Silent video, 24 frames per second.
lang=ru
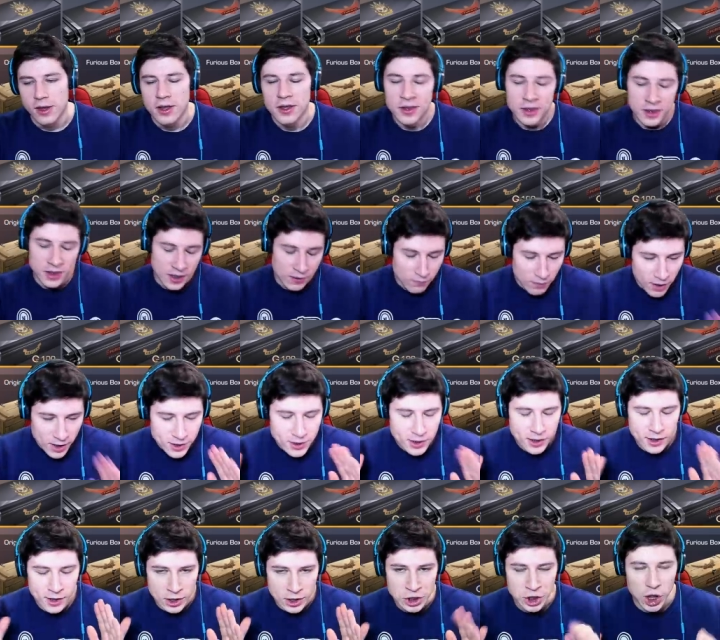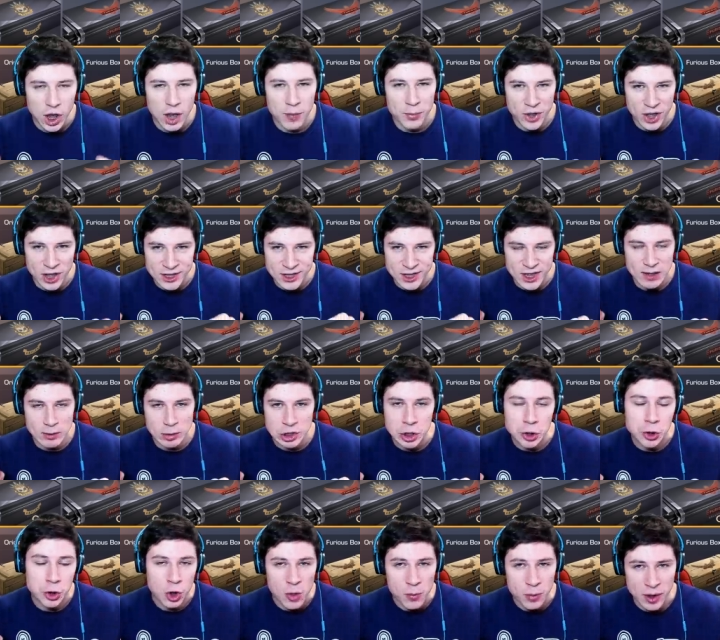Давайте для начала проясним, что
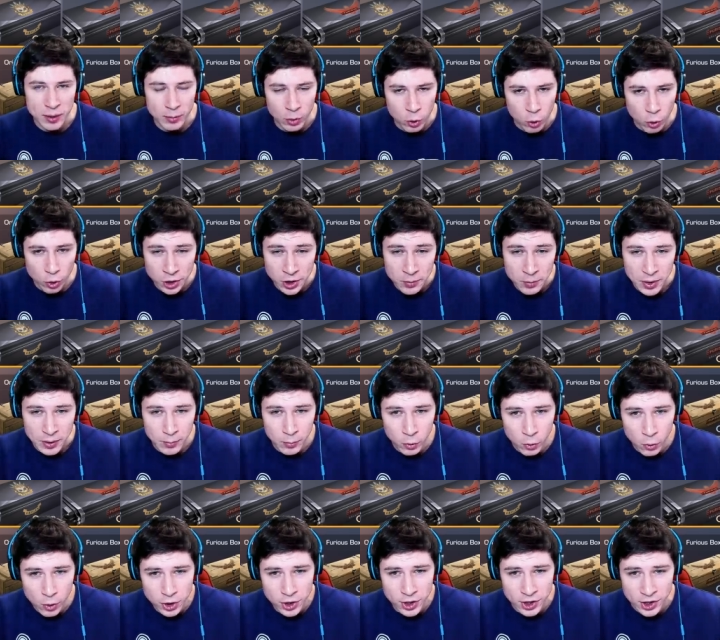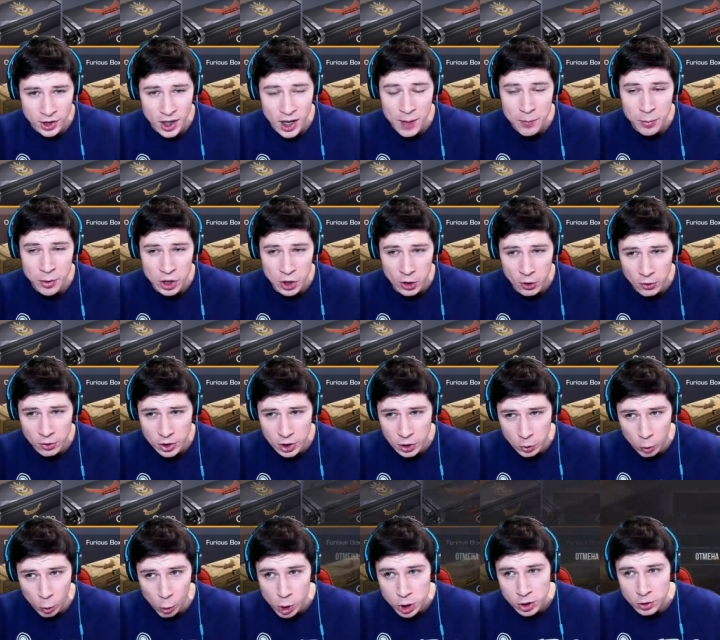такое промокоды. Промокоды это определенный
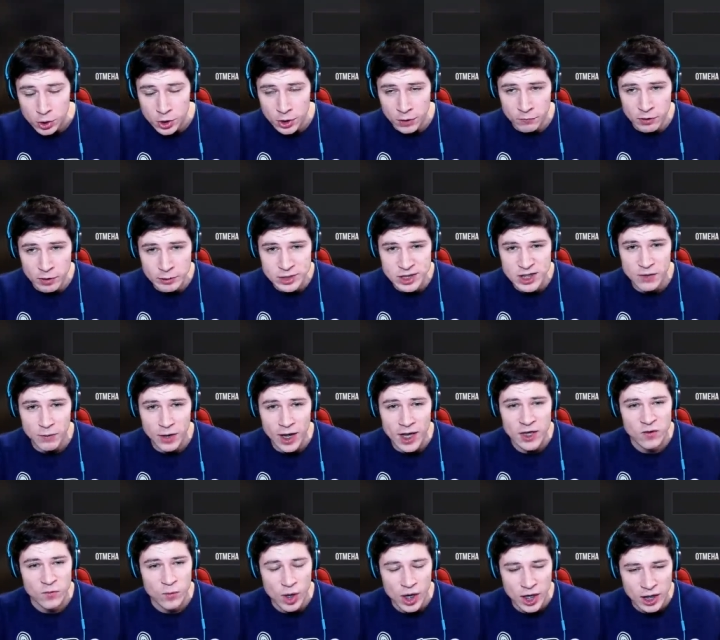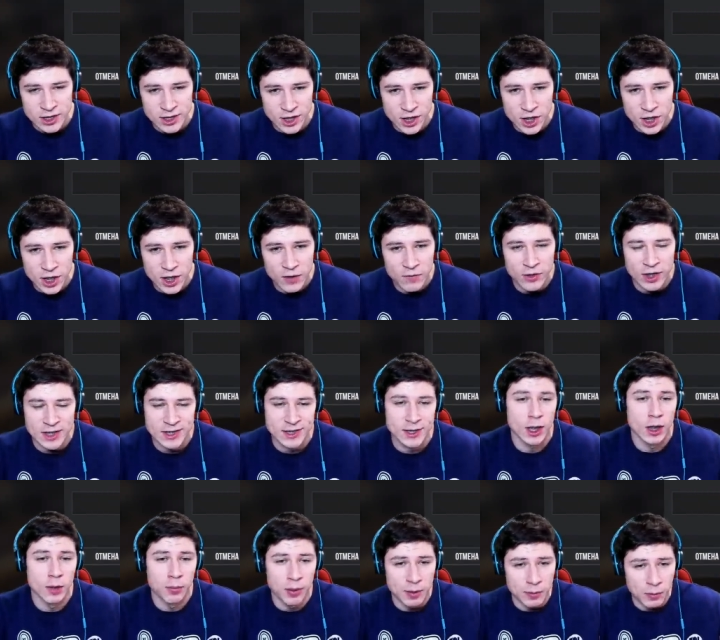код, который вы вставляете в магазине, в
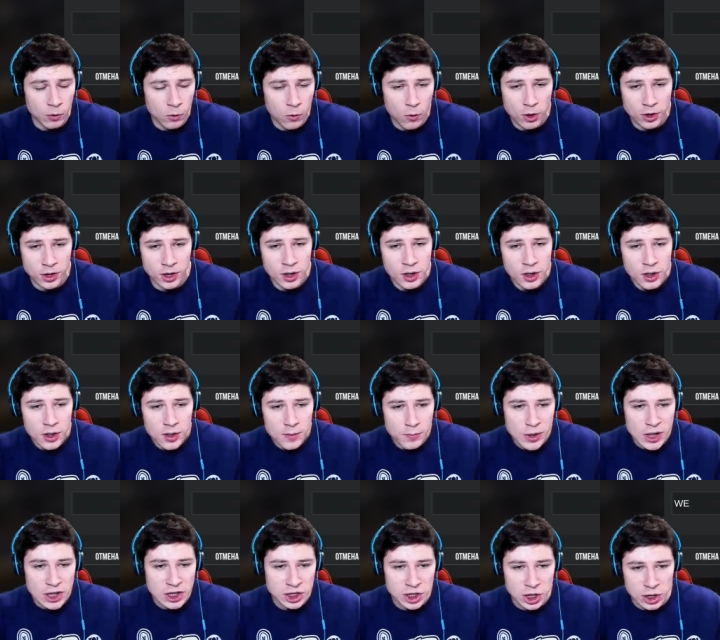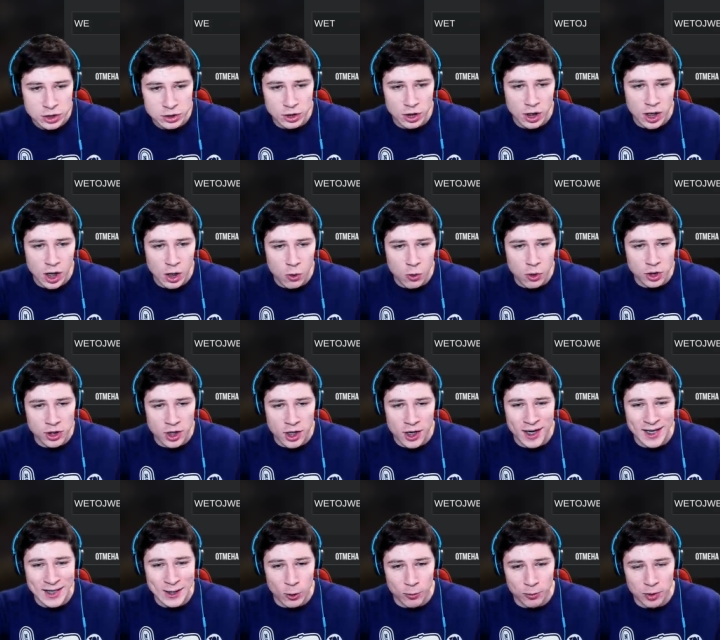раздел промокоды, пишете сюда какой-то
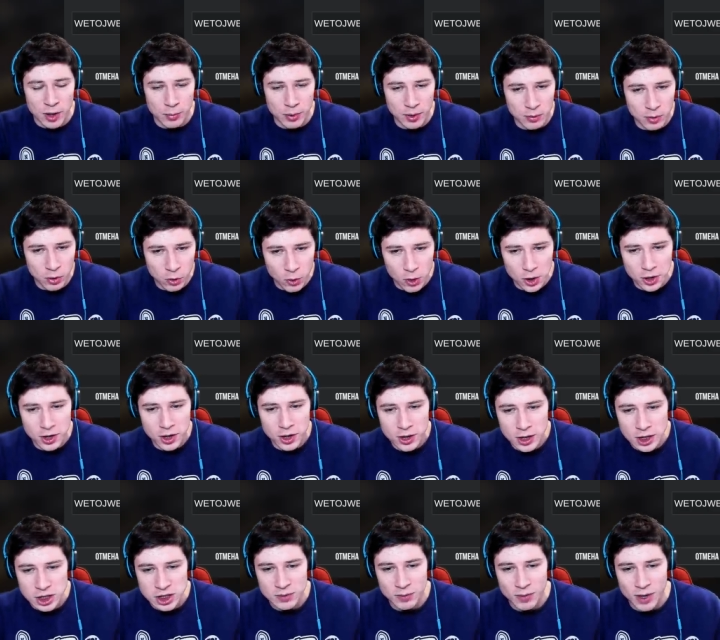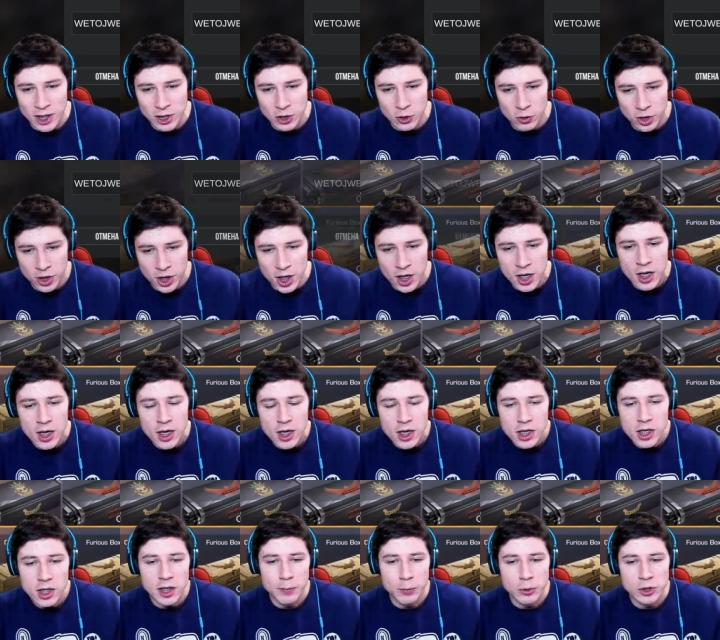рандомный промокод, нажимаете ОК,
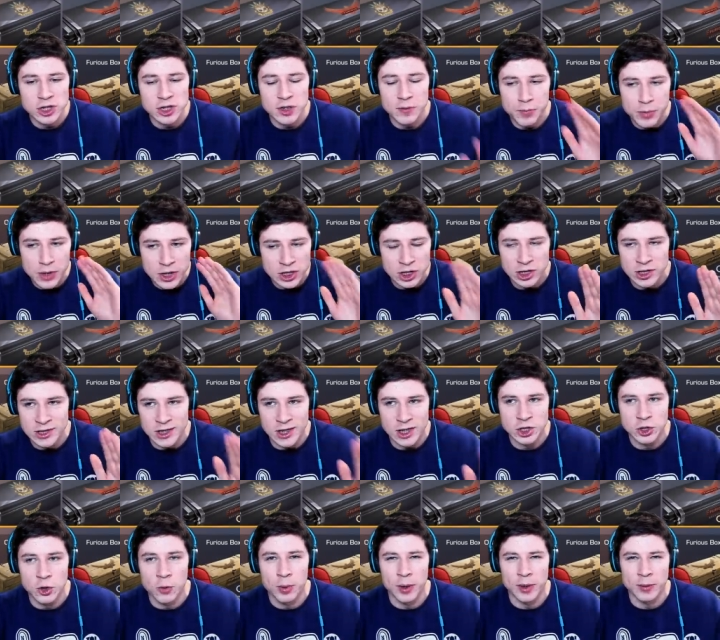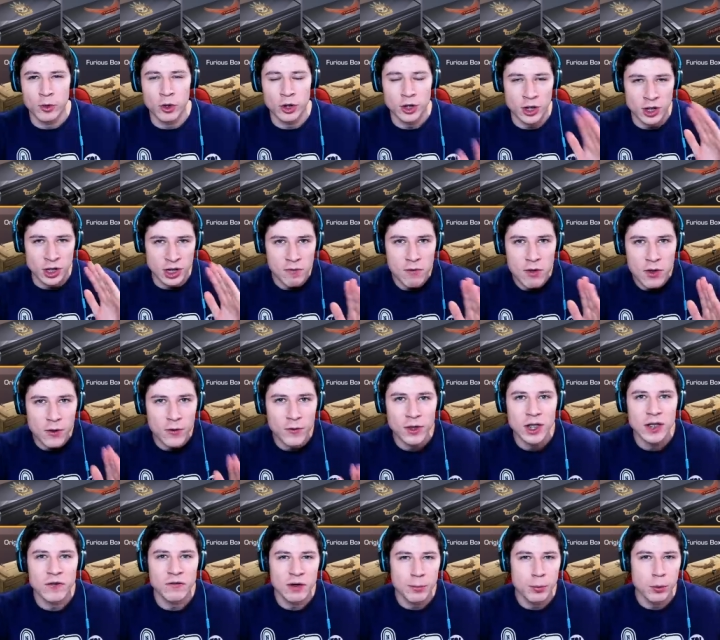и, допустим, пишется, что промокод активирован,
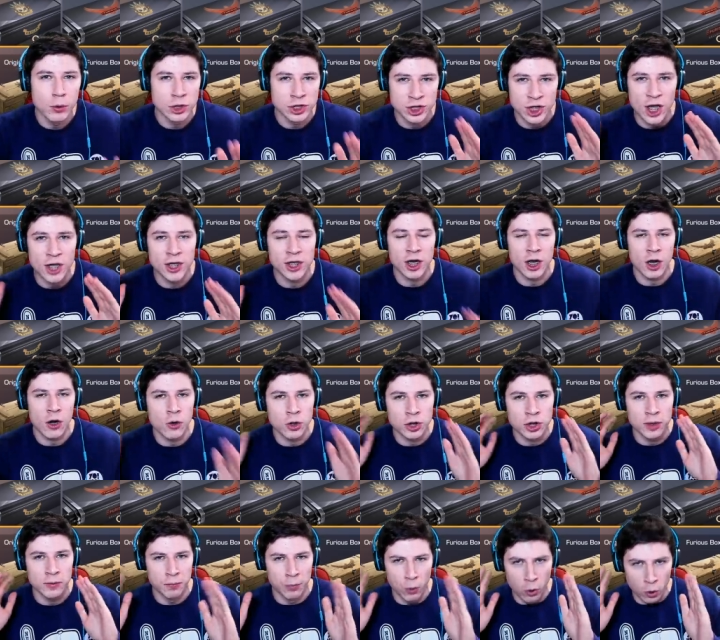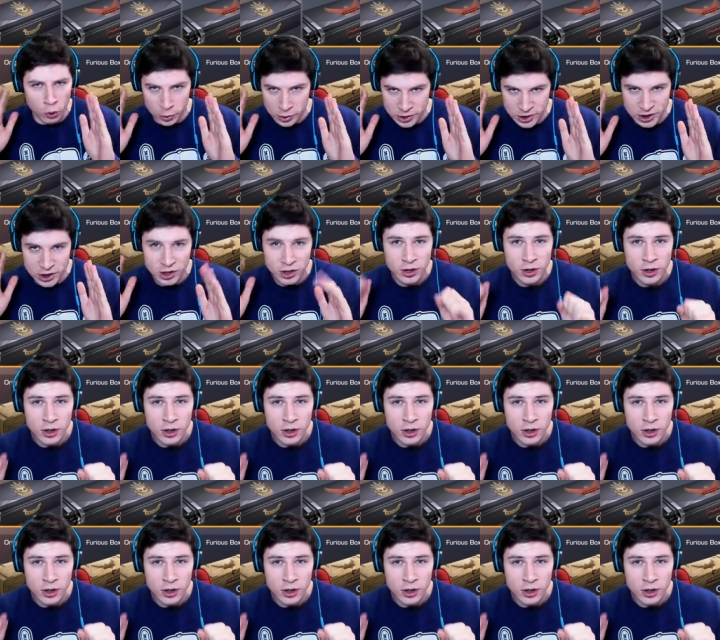и вы получаете какой-то бонус.